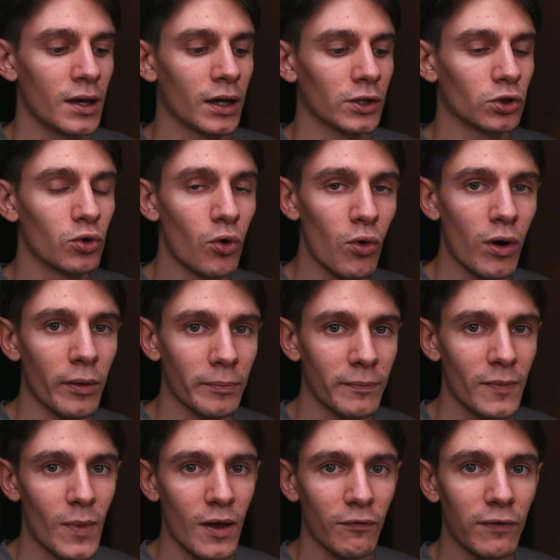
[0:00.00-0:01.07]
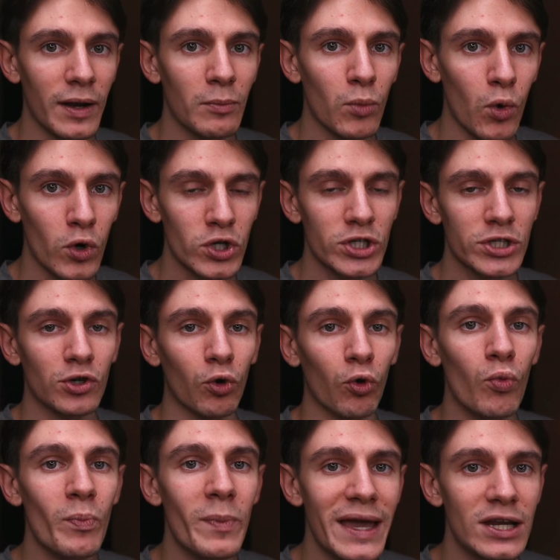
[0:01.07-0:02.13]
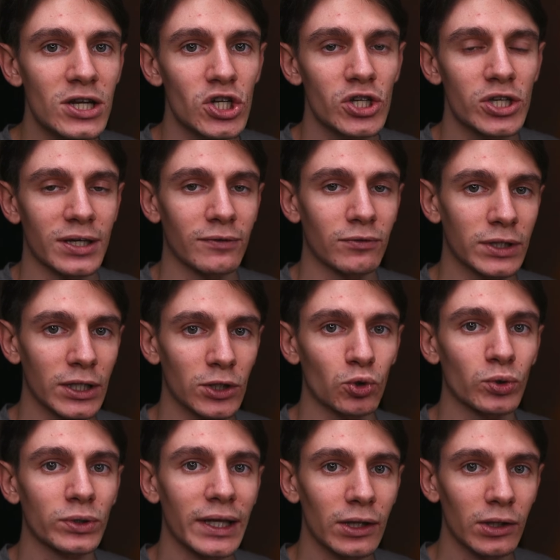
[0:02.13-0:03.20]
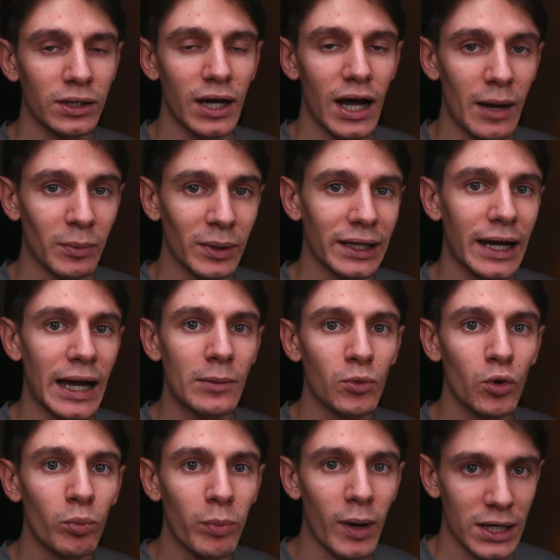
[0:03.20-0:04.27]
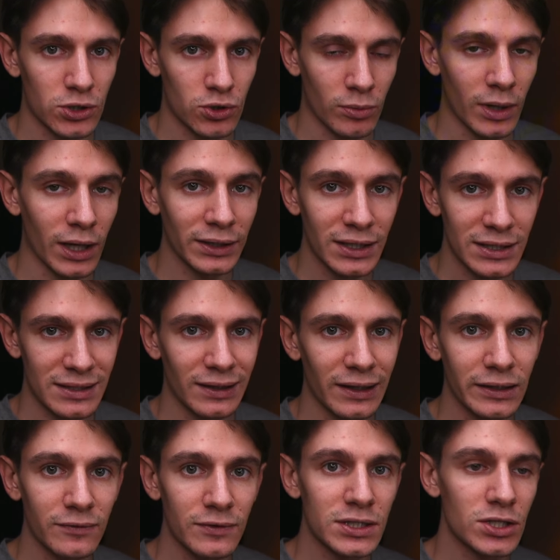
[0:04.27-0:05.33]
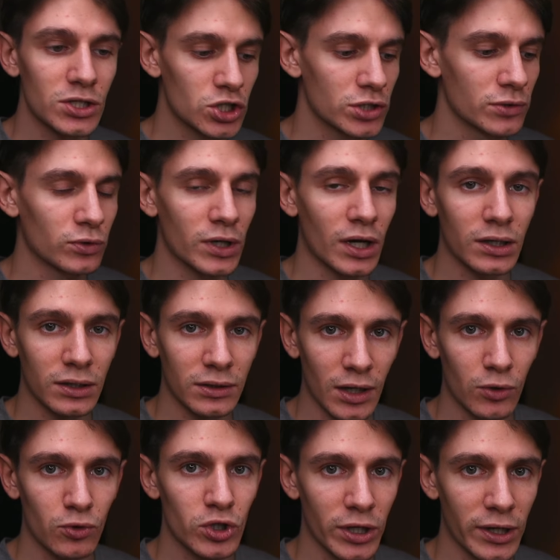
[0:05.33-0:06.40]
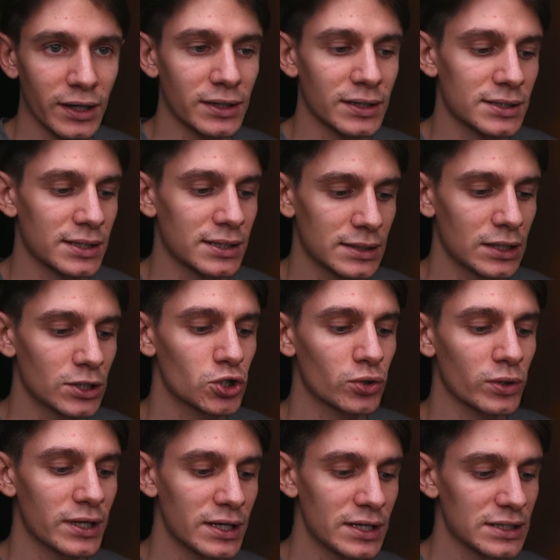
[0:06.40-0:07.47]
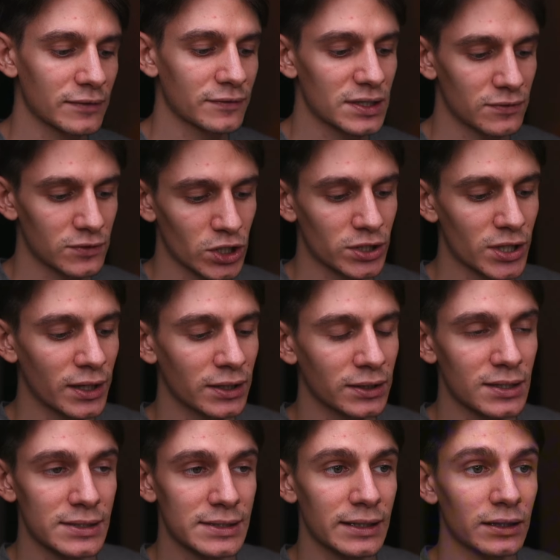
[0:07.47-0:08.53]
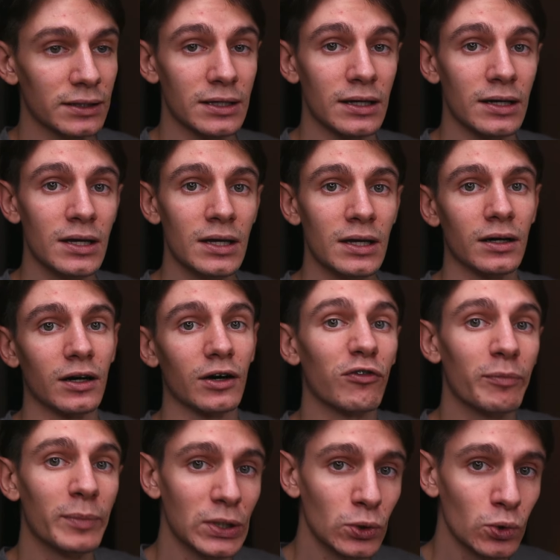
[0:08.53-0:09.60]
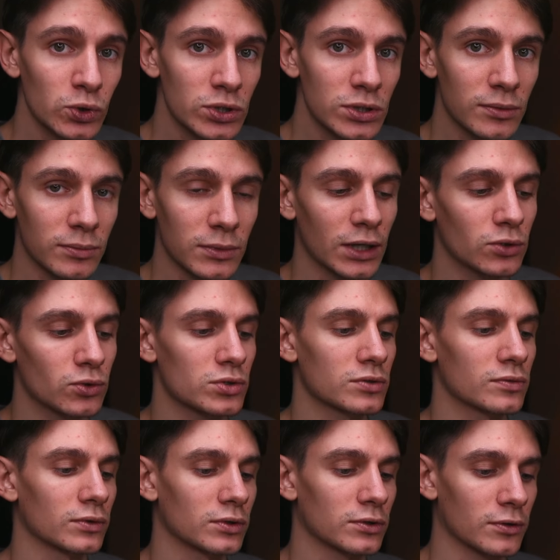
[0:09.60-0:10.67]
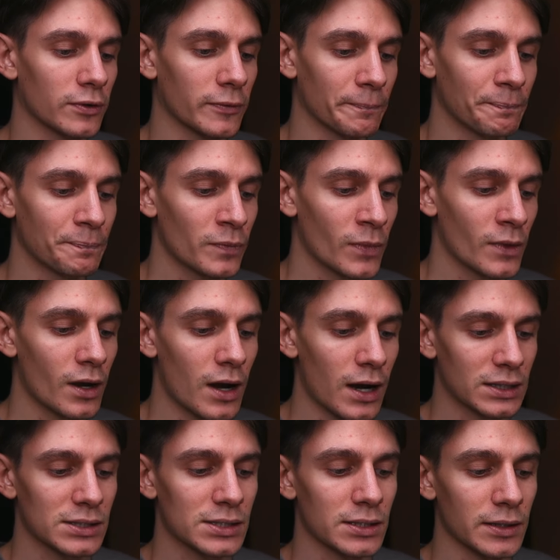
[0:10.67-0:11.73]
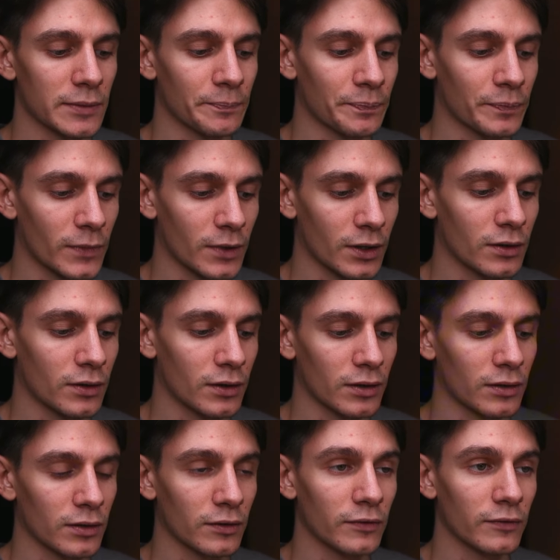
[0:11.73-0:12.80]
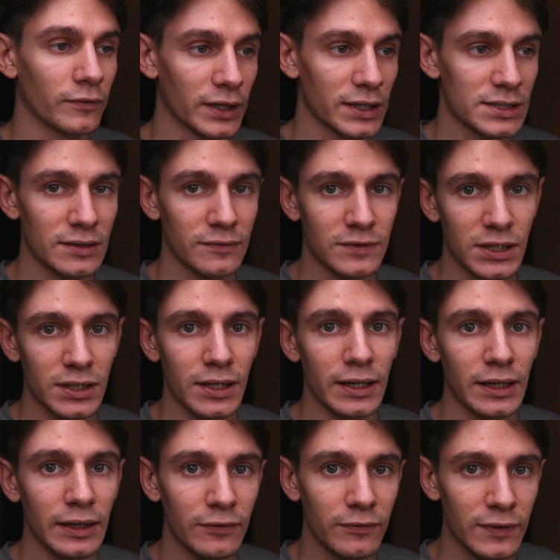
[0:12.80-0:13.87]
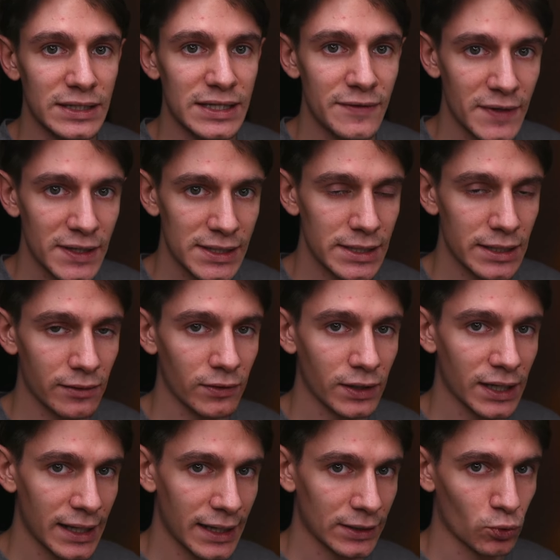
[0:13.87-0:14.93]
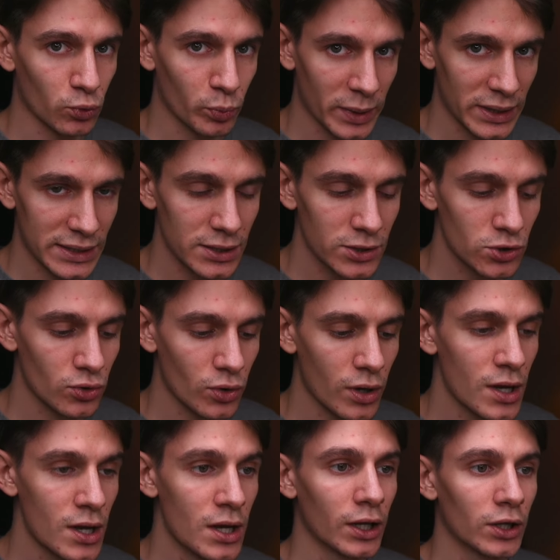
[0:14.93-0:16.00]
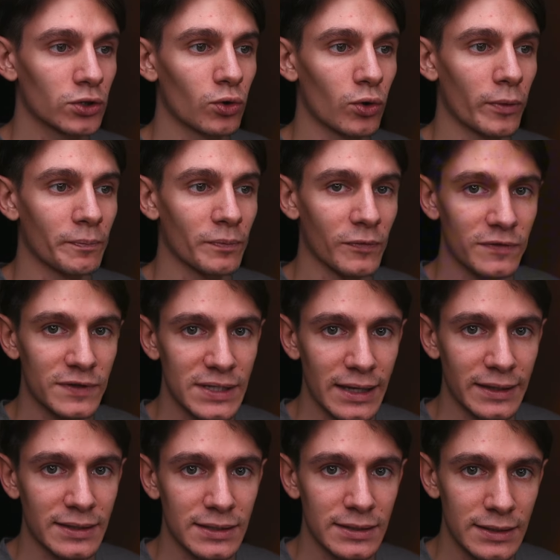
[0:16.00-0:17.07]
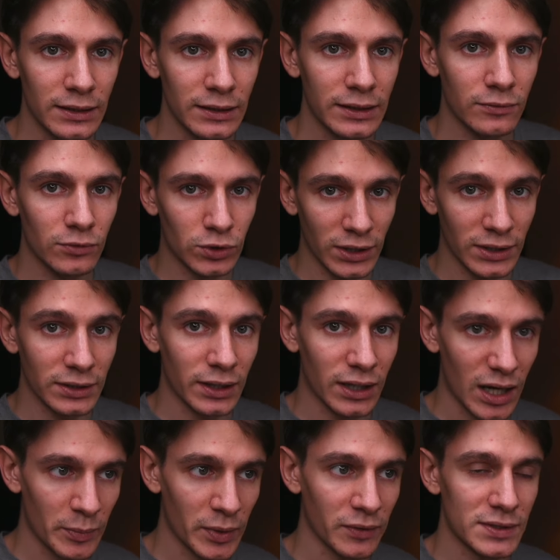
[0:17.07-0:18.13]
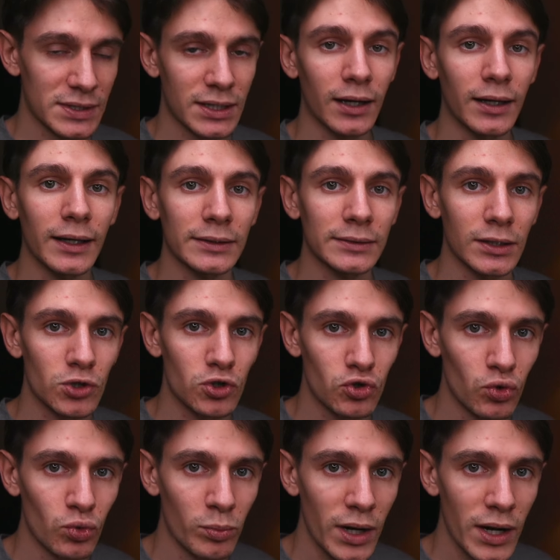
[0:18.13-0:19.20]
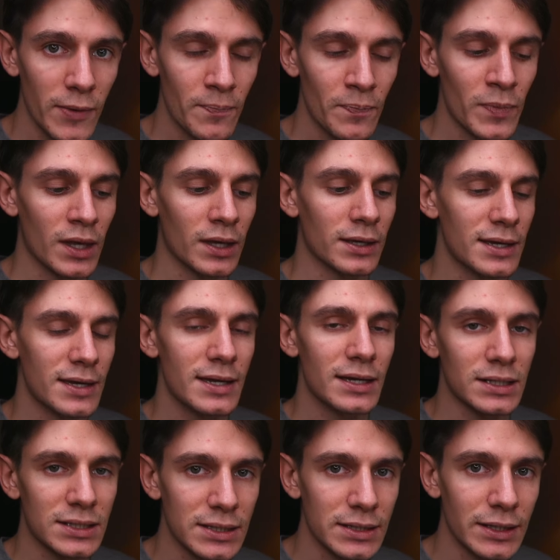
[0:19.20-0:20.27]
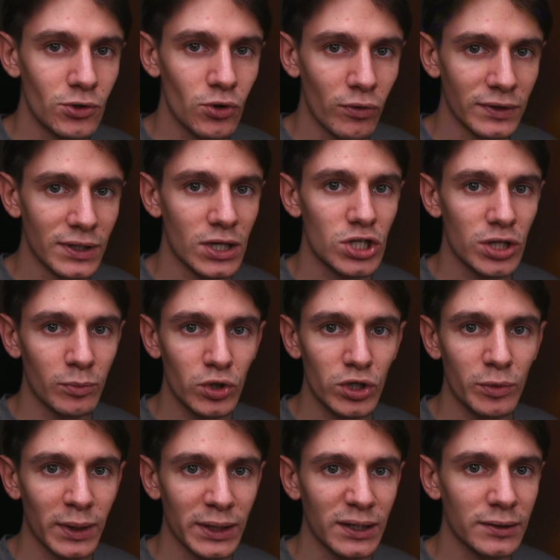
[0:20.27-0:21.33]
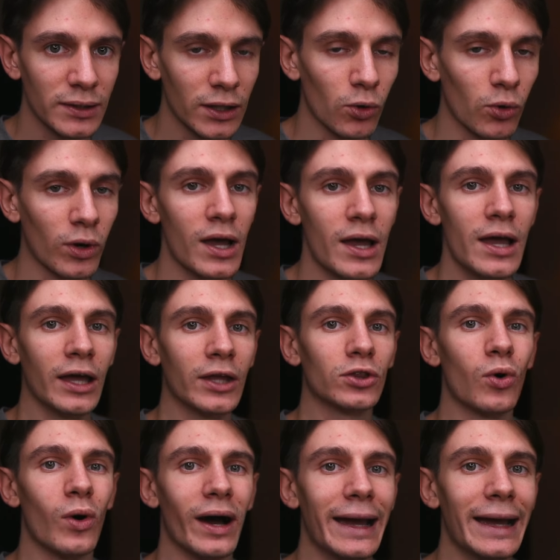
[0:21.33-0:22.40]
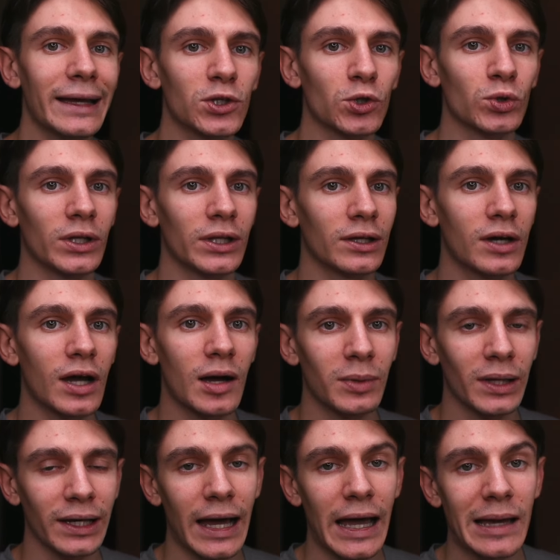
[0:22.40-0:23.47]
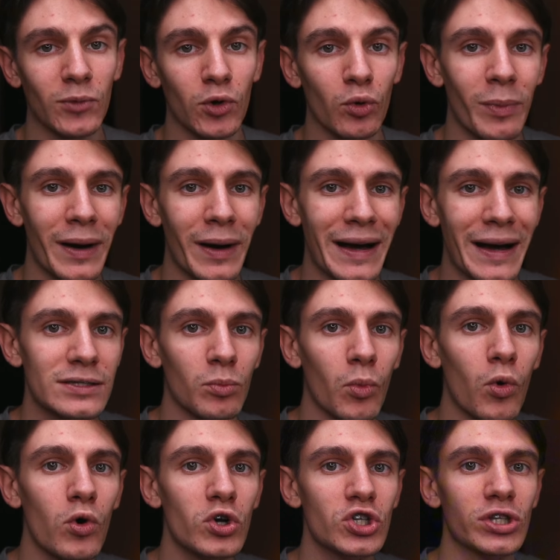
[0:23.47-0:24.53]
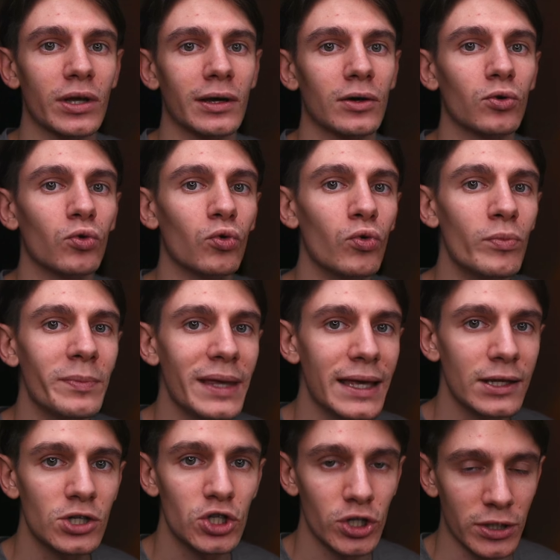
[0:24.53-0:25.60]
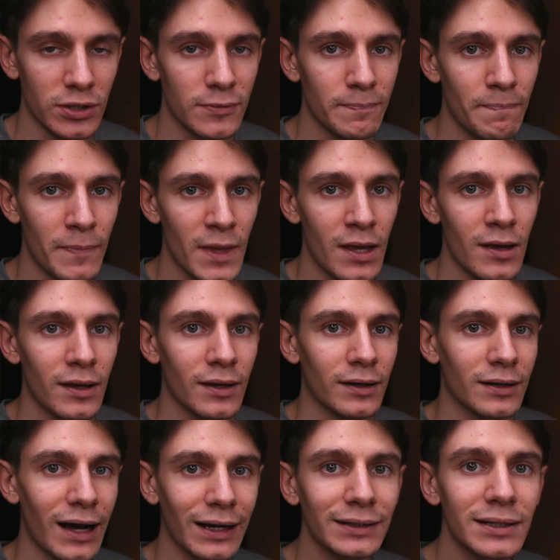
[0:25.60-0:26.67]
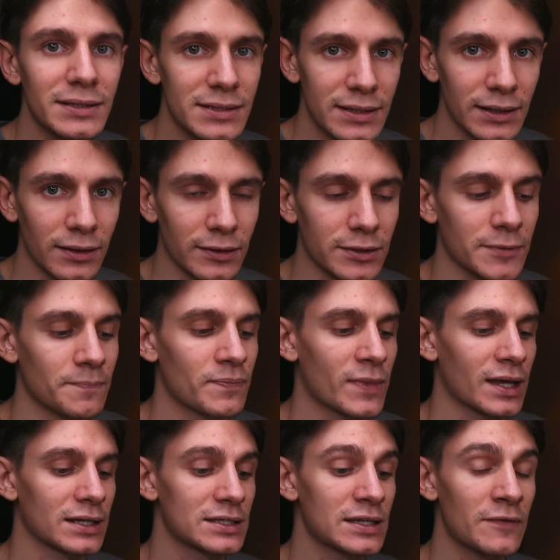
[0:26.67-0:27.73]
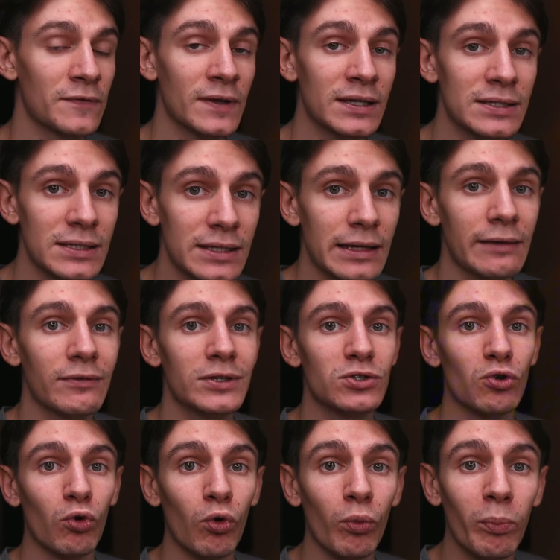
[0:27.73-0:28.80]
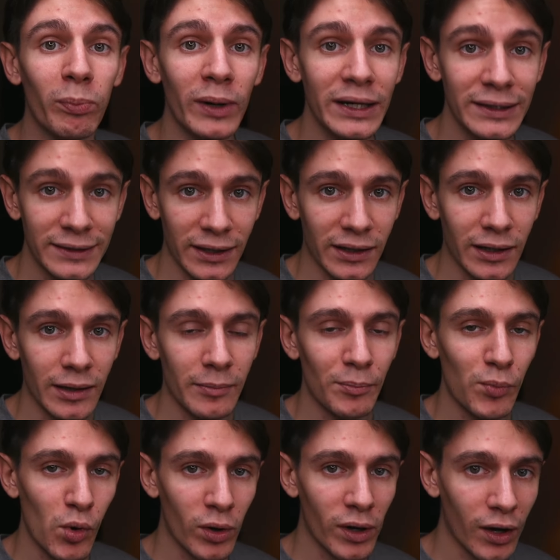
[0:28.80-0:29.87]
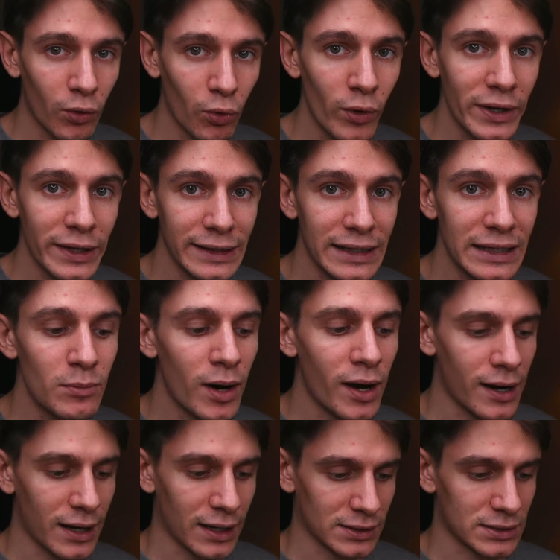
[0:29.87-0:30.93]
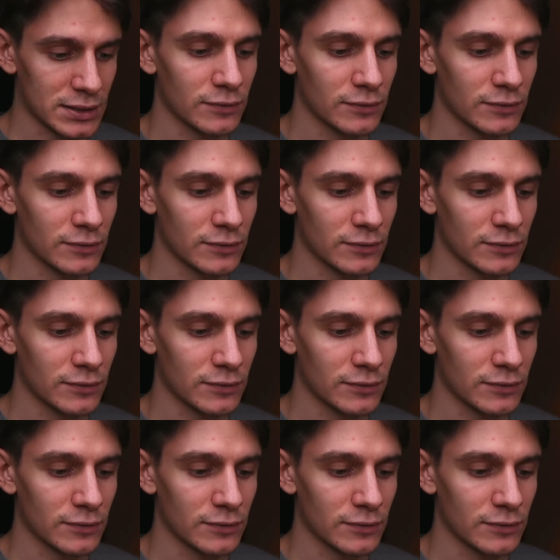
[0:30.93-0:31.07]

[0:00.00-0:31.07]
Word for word: Но вы можете уменьшить вот эту налогооблагаемую базу. Она складывается из чего, как, как уже ранее сказал, что если вы совершаете какие-то сделки э, в плюс, да, то есть вот э, акции э, выросли в цене и вы зафиксировали эту позицию, то все эти сделки, вот они накапливаются какая-то сумма, и с нее вы должны будете платить налог. Но эту налогооблагаемую базу можно уменьшить. Как это сделать? Зафиксировать убыток по какой-либо акции.